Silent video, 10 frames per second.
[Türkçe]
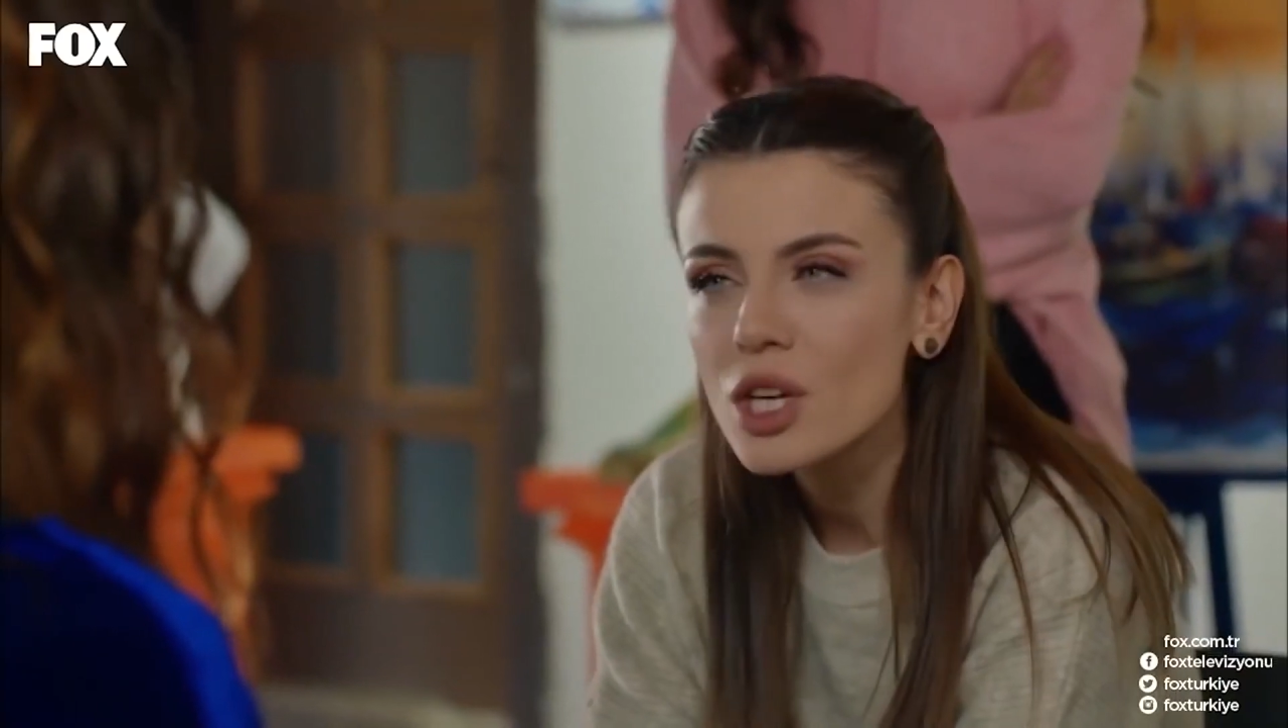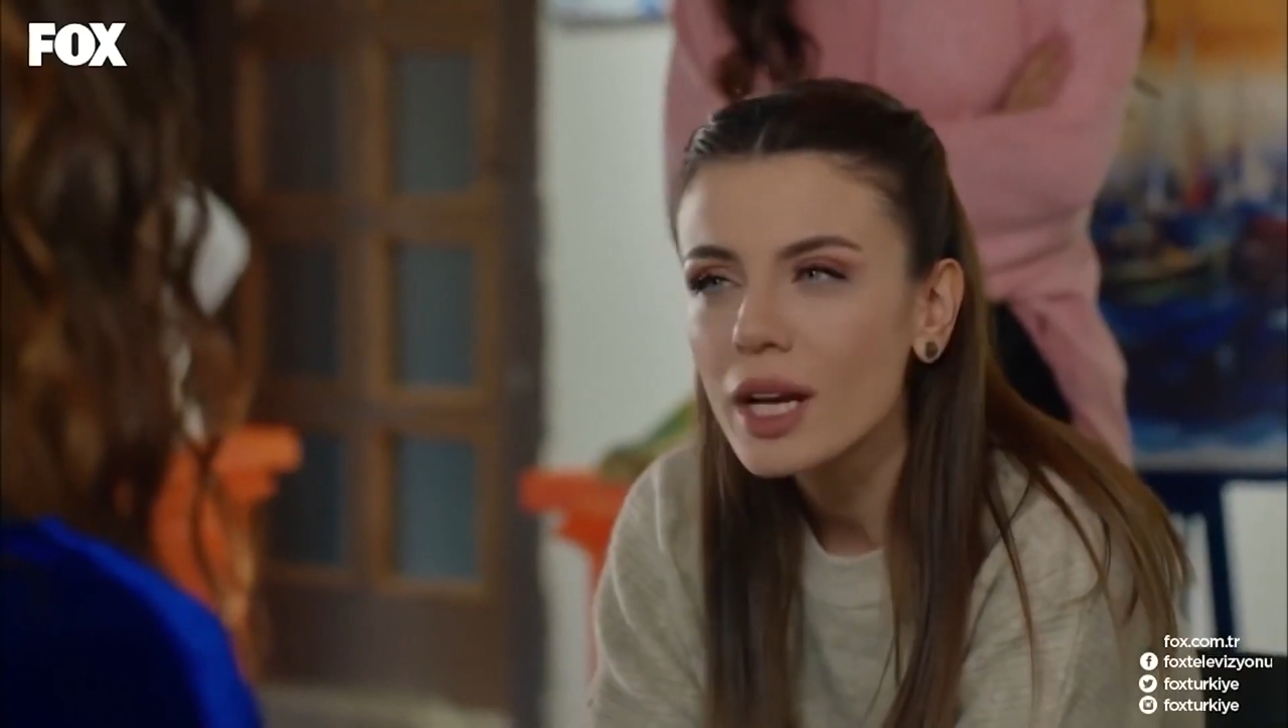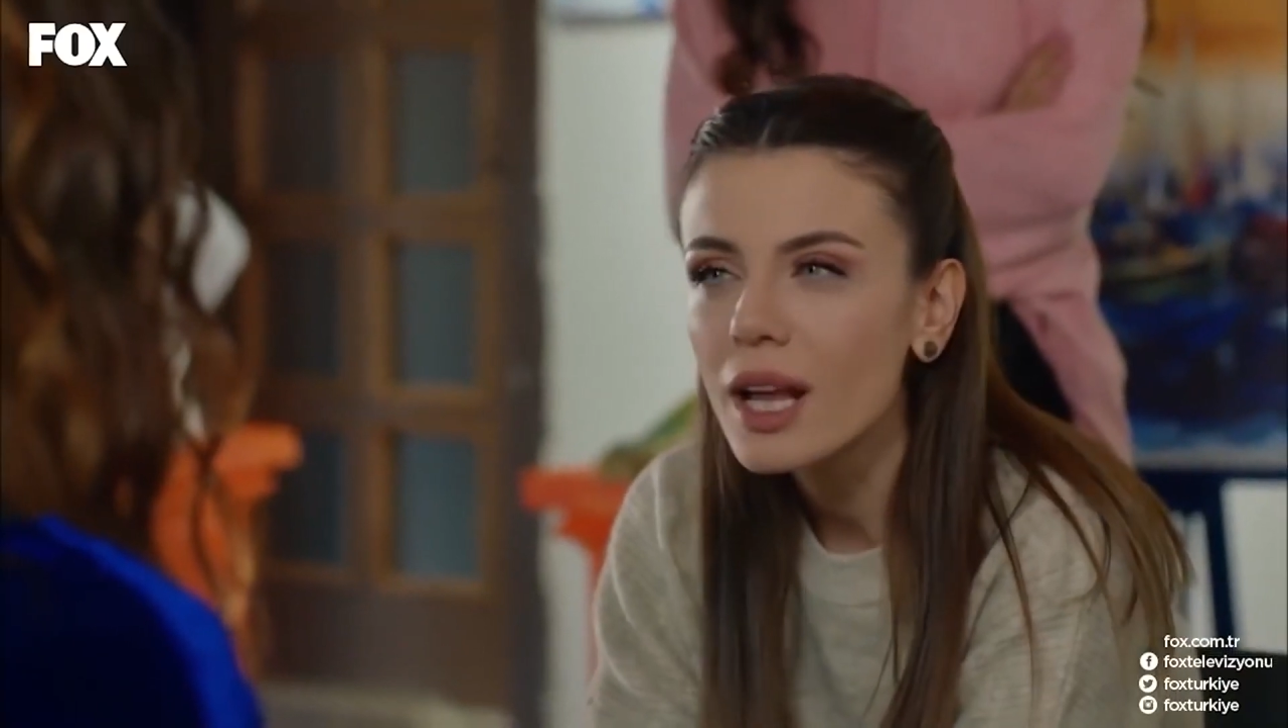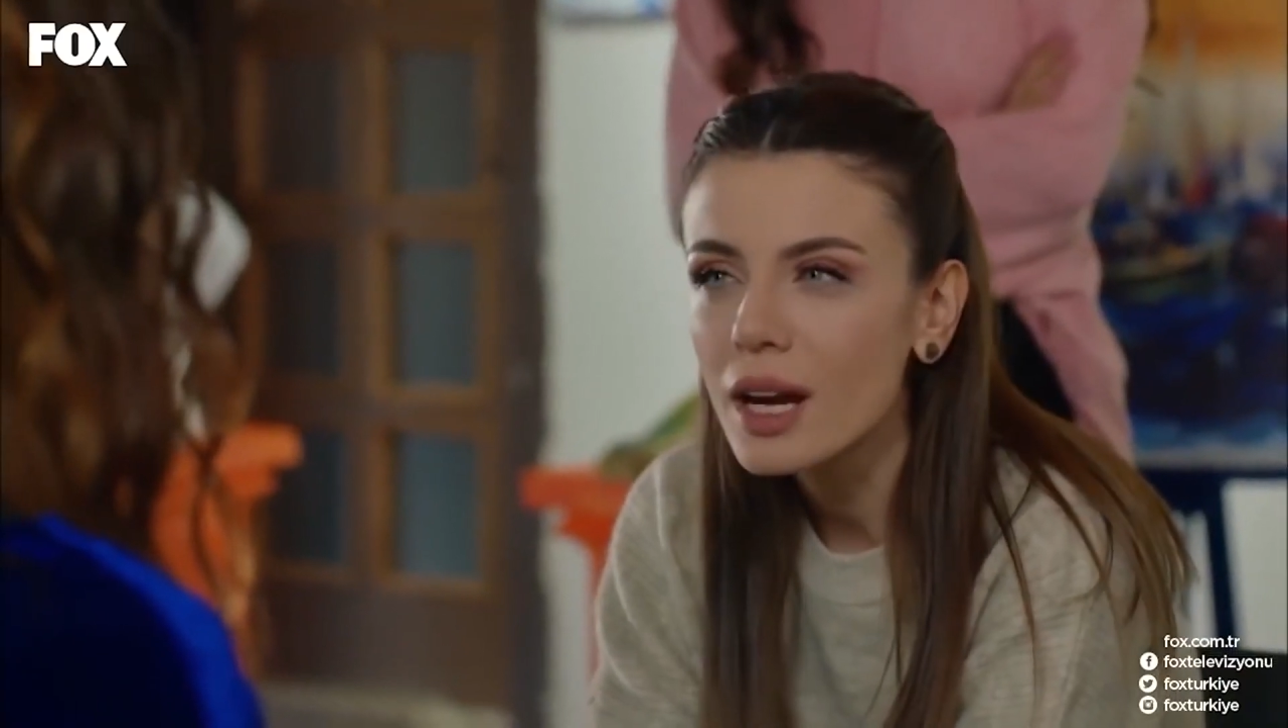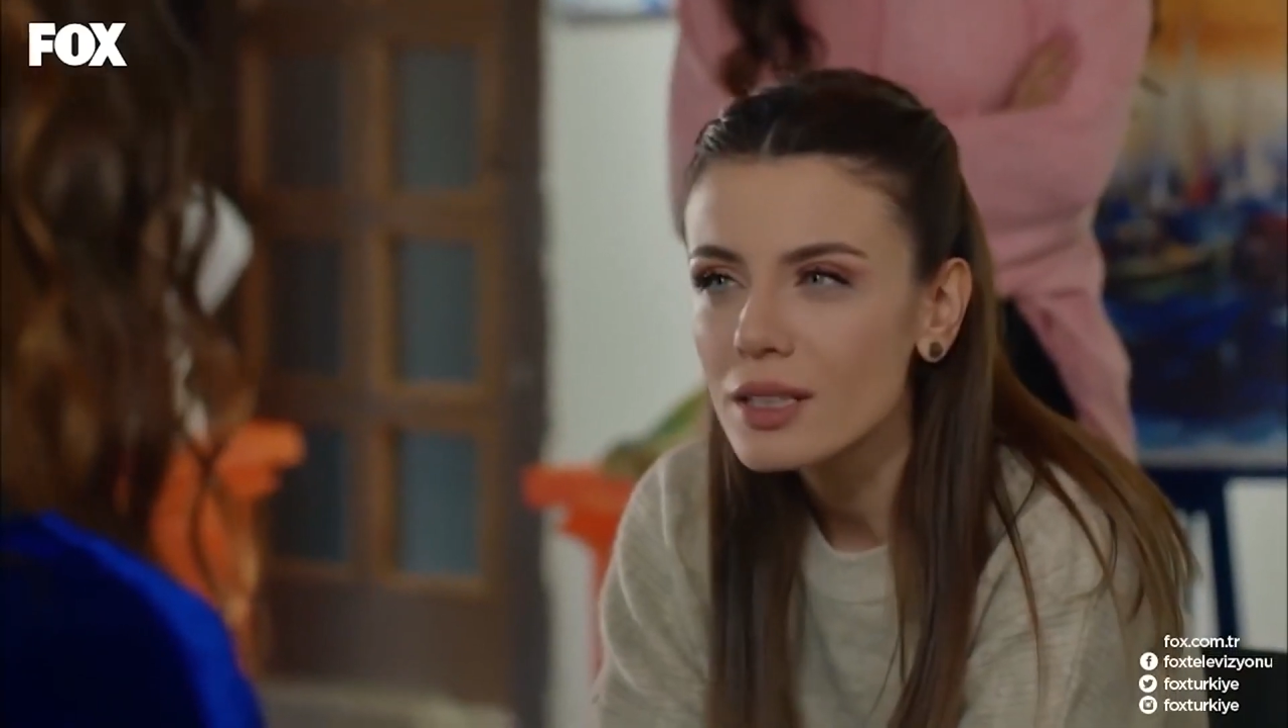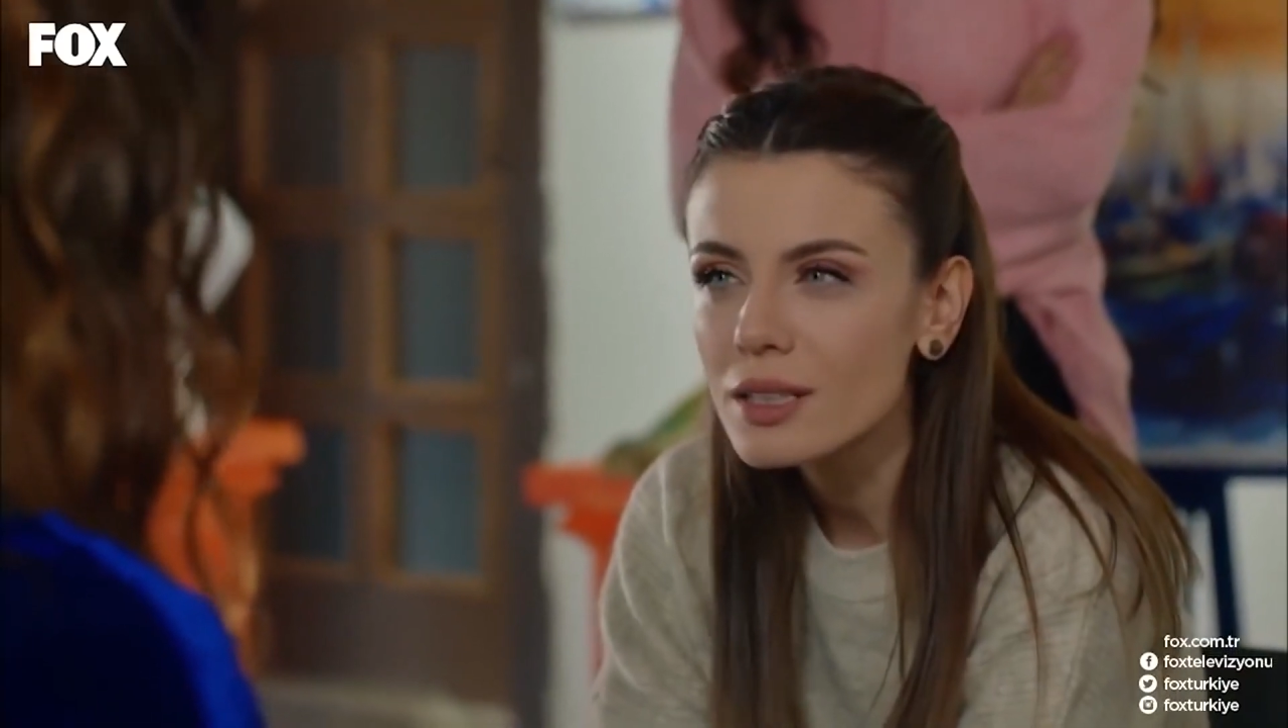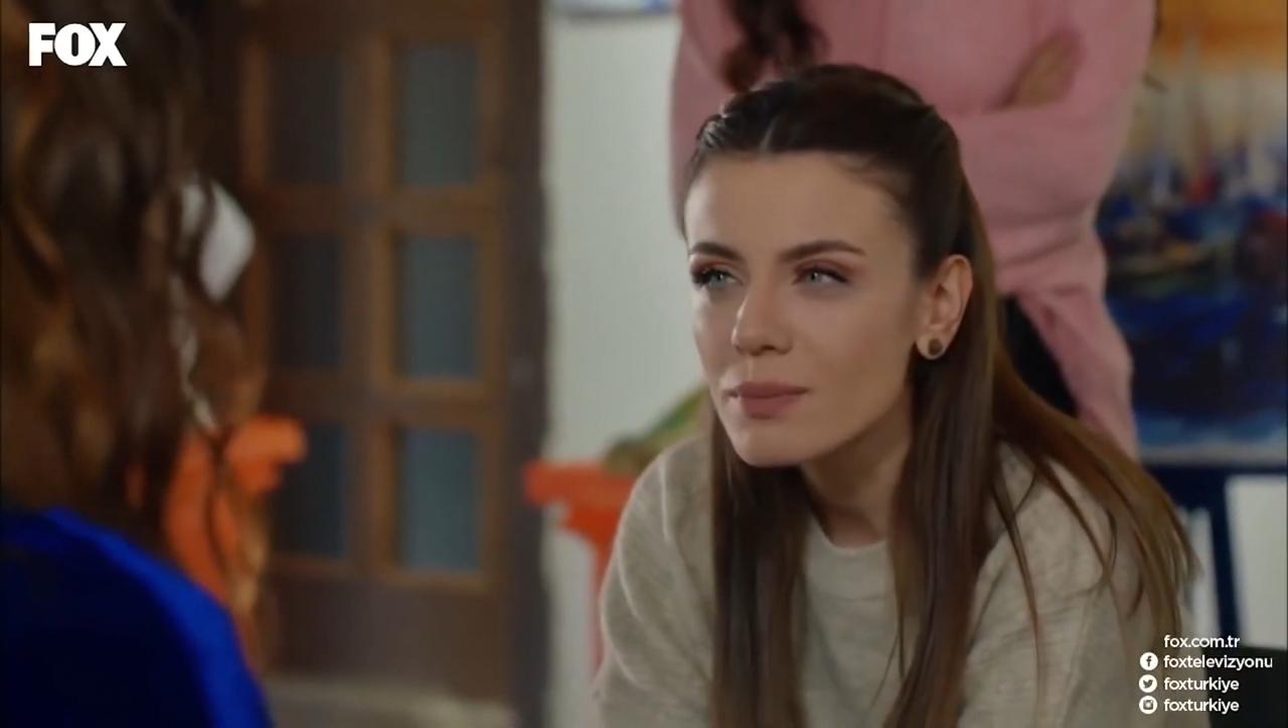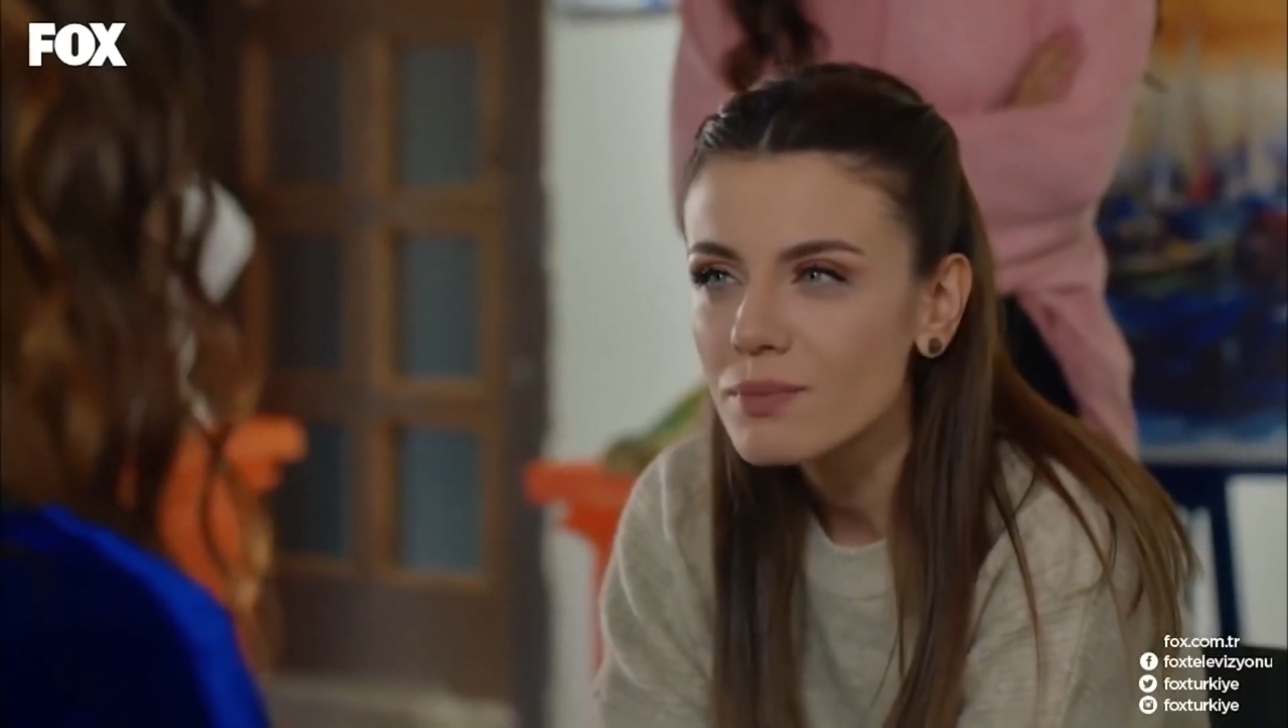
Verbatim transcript: şeyler,